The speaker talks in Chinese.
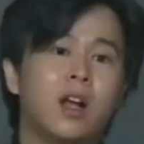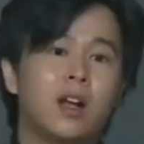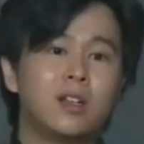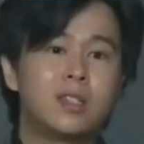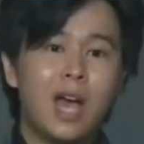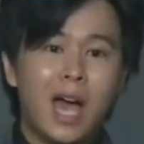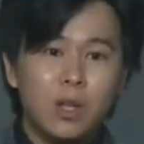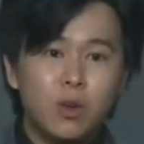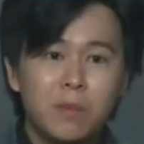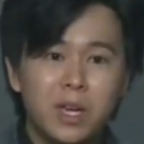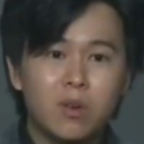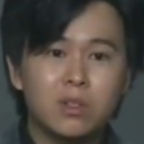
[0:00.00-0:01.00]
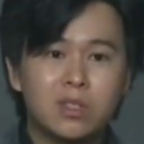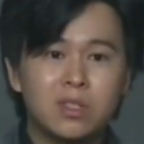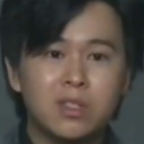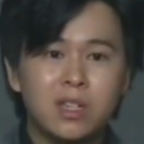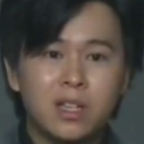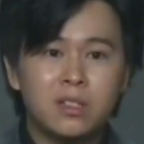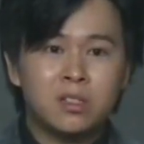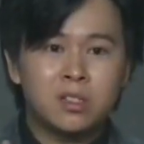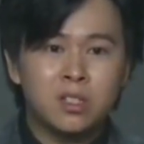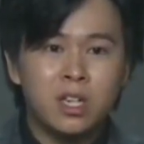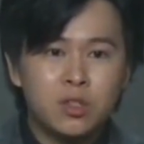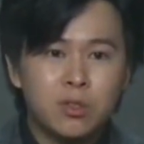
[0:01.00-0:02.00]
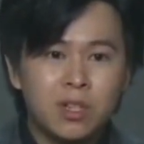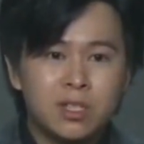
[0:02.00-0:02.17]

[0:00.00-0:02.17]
可是爱多美哦，只是一个十一岁的